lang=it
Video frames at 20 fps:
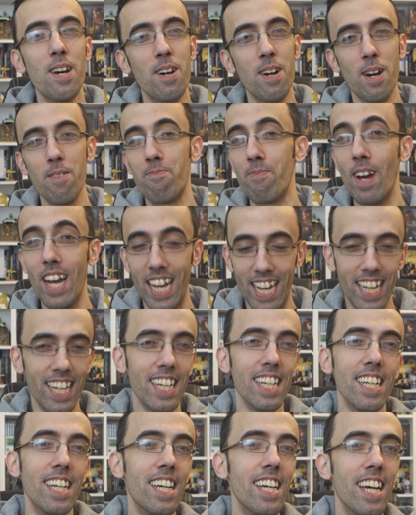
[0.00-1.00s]
vabbè,
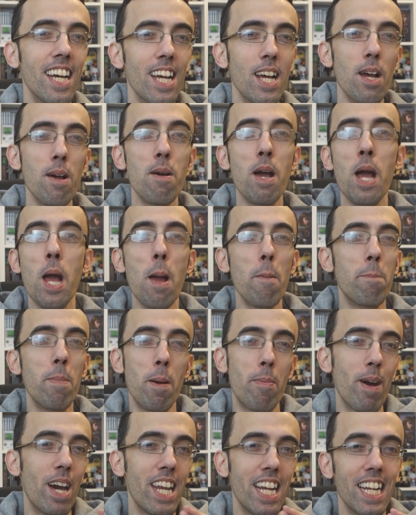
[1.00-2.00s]

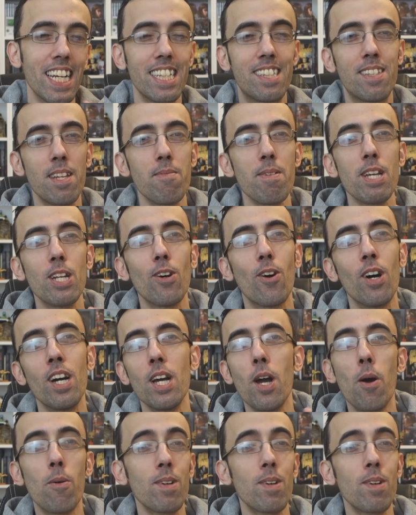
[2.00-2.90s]
mi pare un attimino,